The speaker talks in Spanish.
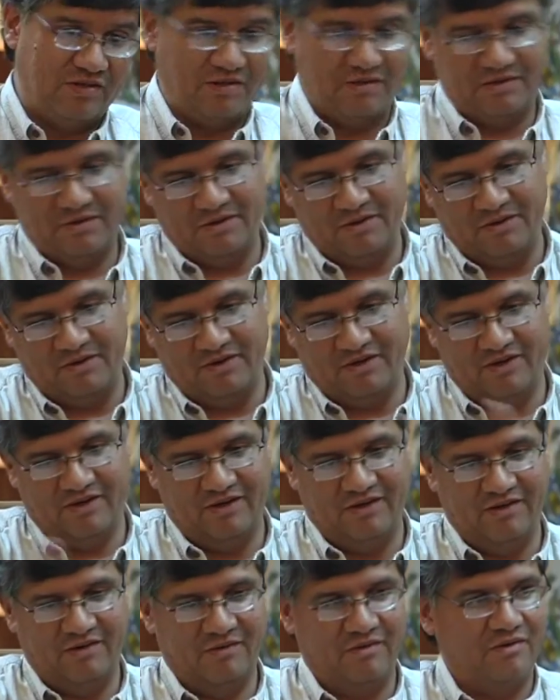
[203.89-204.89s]

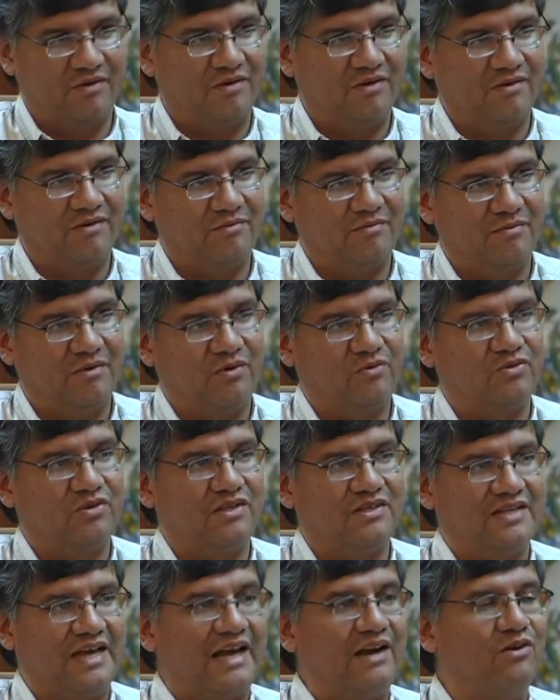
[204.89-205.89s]
y,
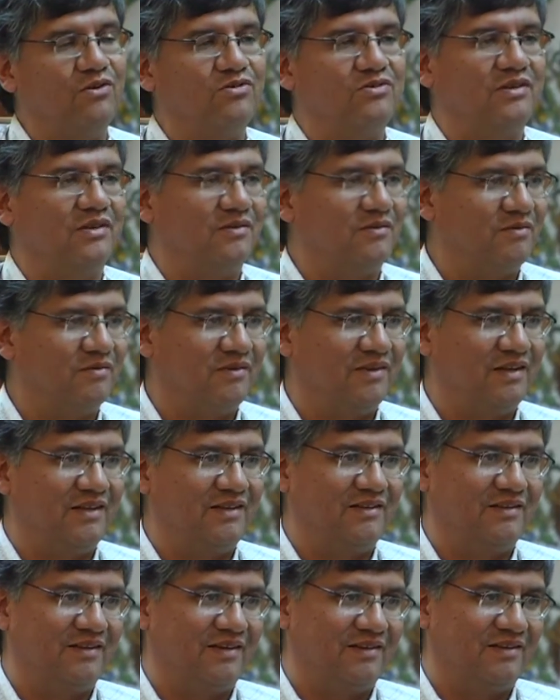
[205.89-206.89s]
bautizarlos
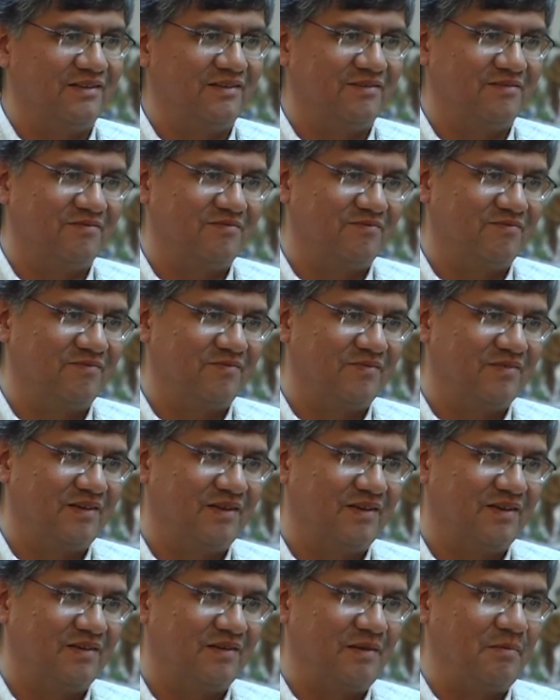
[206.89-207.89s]

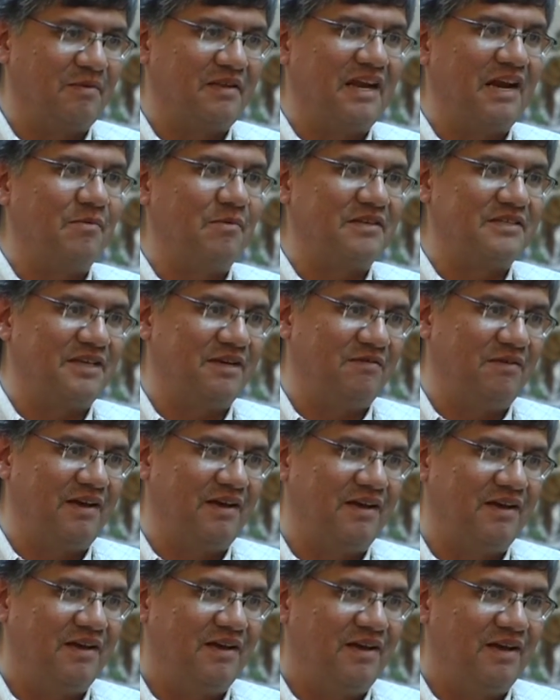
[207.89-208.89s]
de manera
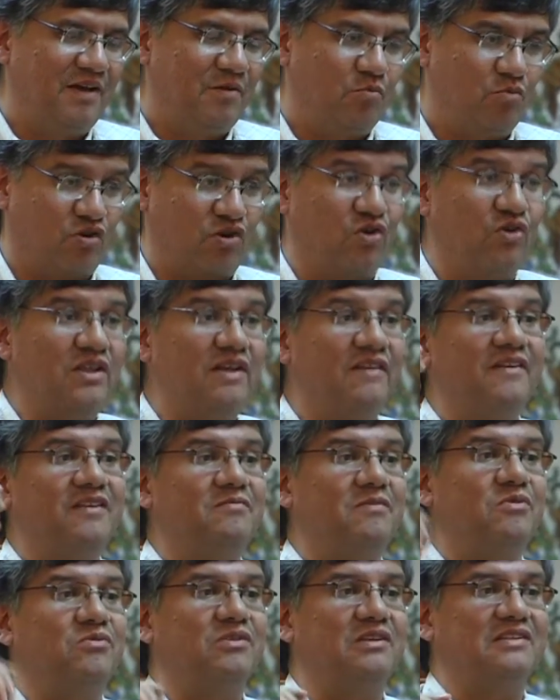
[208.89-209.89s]
masiva porque una vez
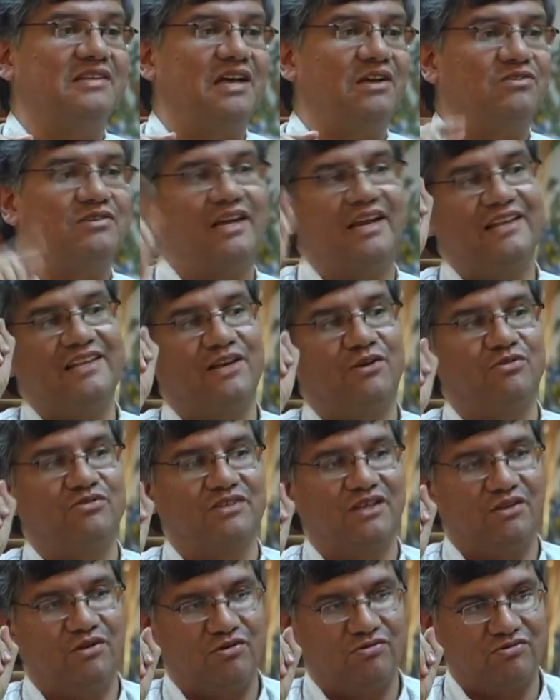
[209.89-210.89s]
bautizados eran hijos
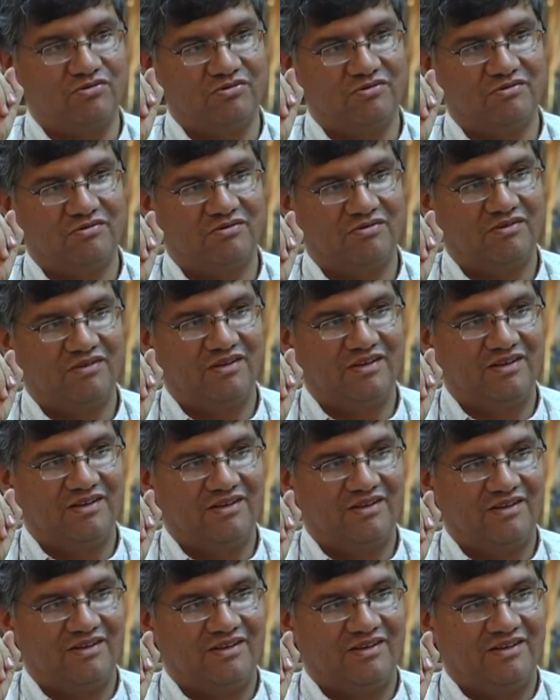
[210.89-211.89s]
de Dios.
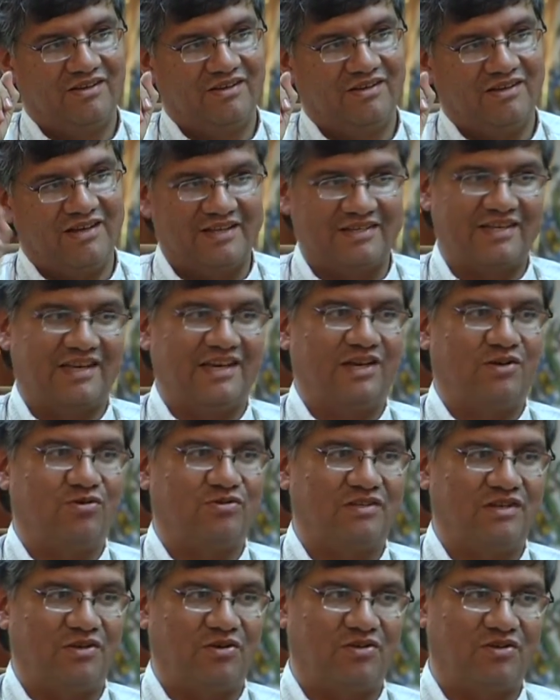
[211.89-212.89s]
Y al ser
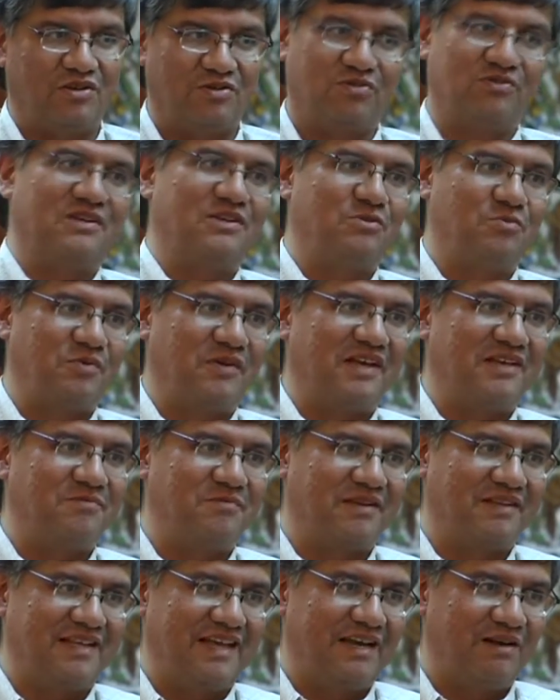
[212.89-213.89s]
hijos de Dios, entonces ya no podías
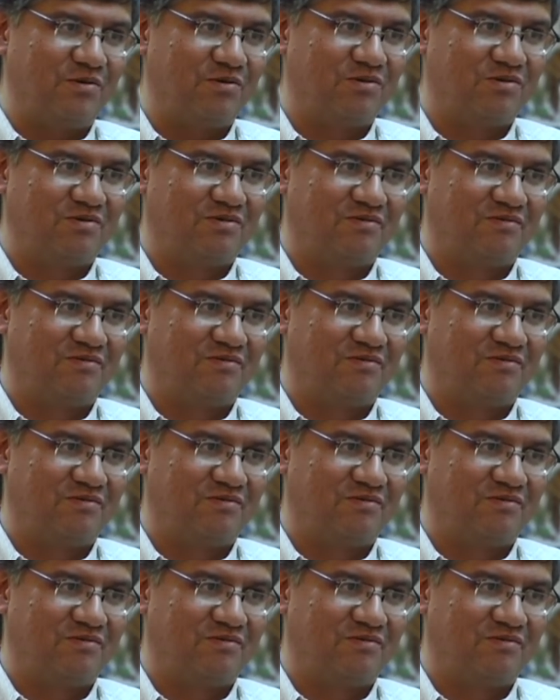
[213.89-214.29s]
matarlos.